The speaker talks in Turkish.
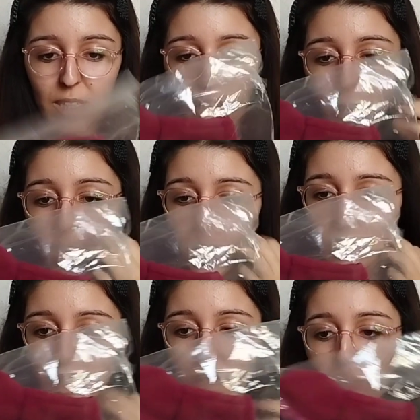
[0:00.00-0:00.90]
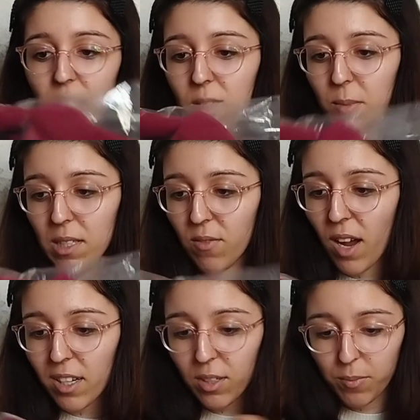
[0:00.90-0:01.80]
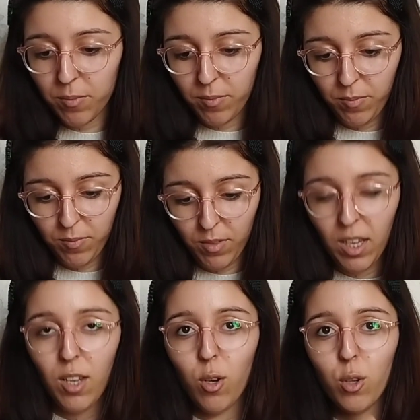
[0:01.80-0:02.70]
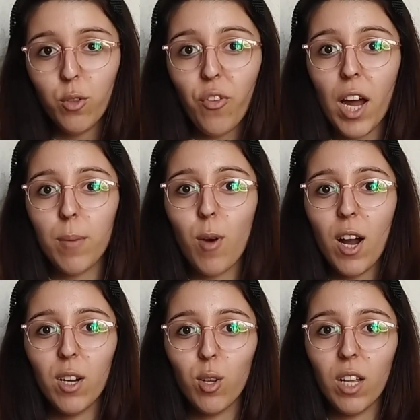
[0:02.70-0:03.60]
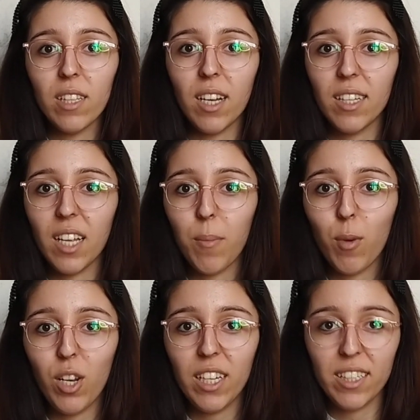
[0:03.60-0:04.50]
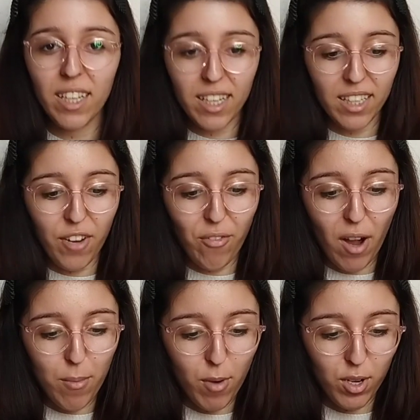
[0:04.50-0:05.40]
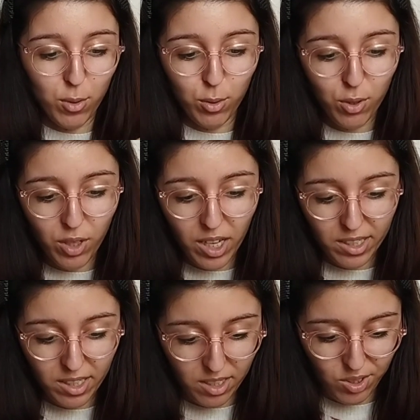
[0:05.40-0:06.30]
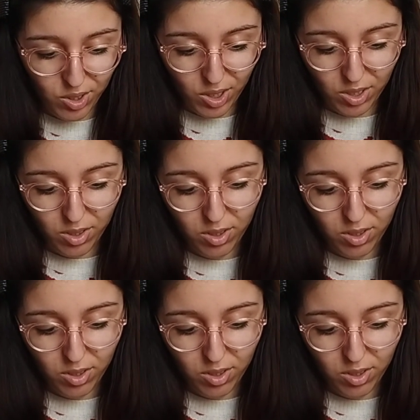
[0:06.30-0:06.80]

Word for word: tane hani sivitimiz var. Önü fermuarlı olanlardan böyle yarıya kadar fermuar oluyor ya arkadaşlar.